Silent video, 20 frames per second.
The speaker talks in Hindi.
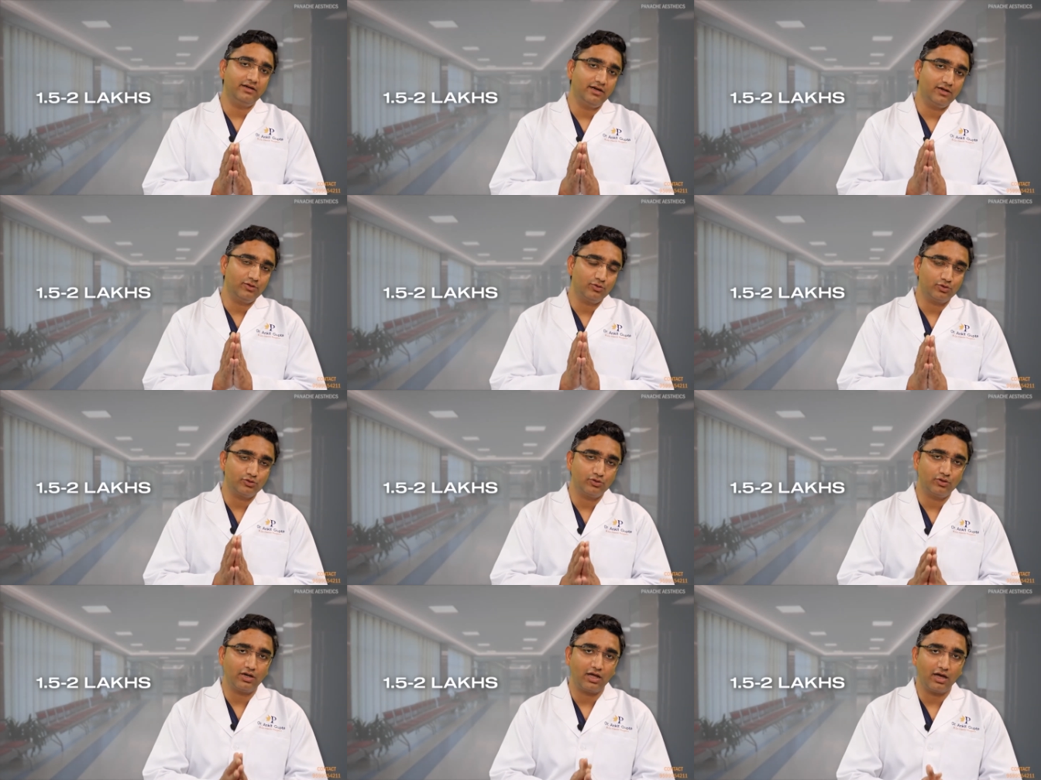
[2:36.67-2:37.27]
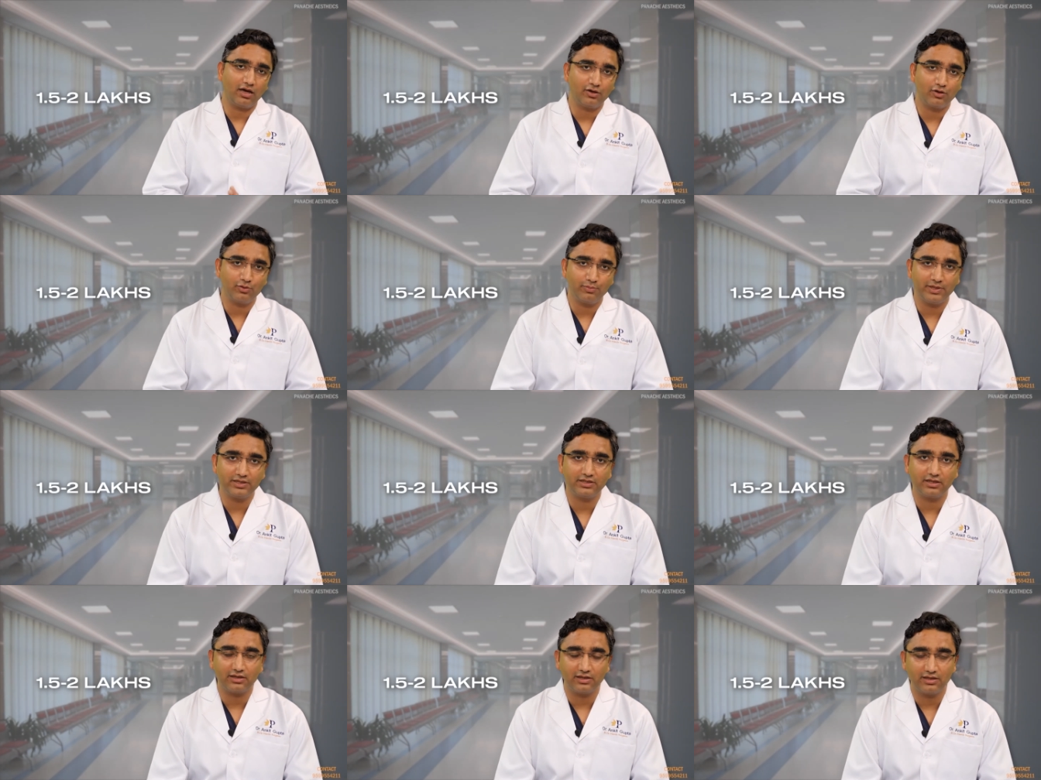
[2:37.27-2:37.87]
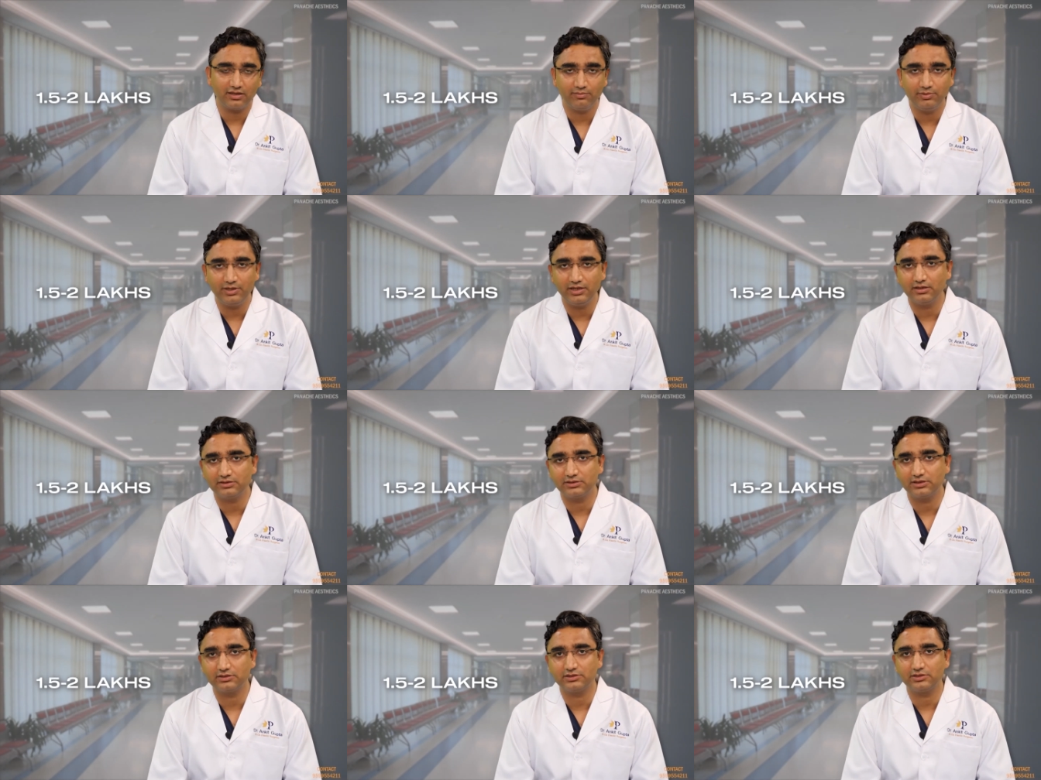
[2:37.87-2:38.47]
डेढ़ दो दो लाख रुपये तक की भी
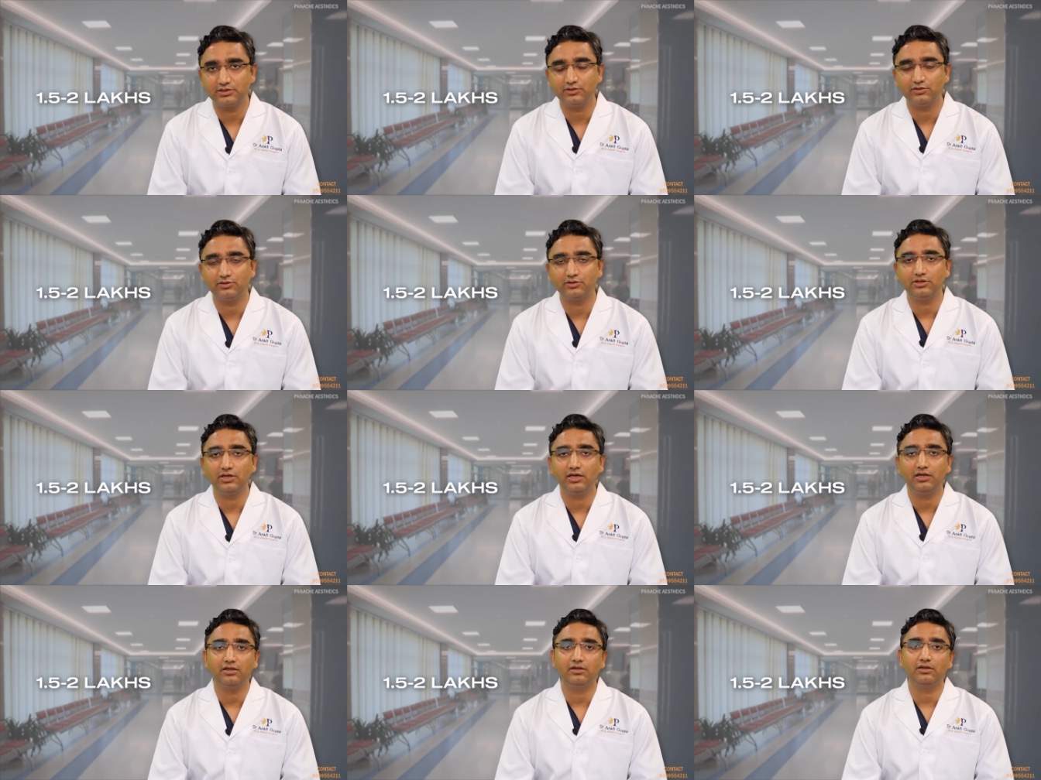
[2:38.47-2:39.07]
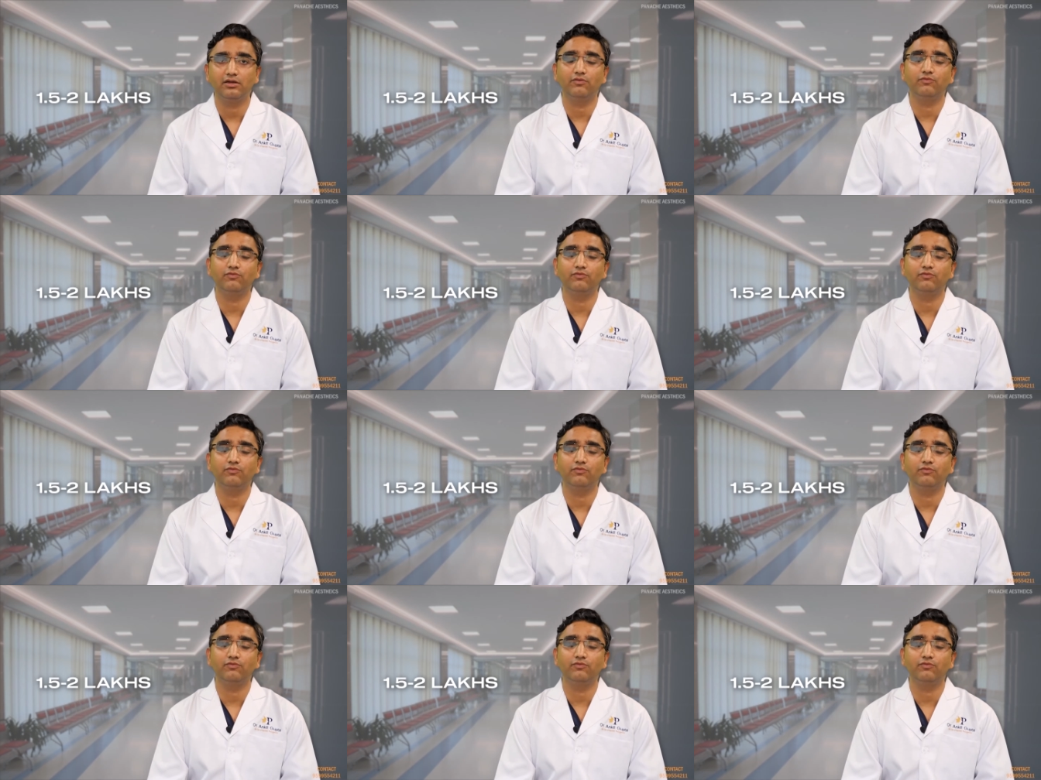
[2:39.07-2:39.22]
ये सर्जरी होती है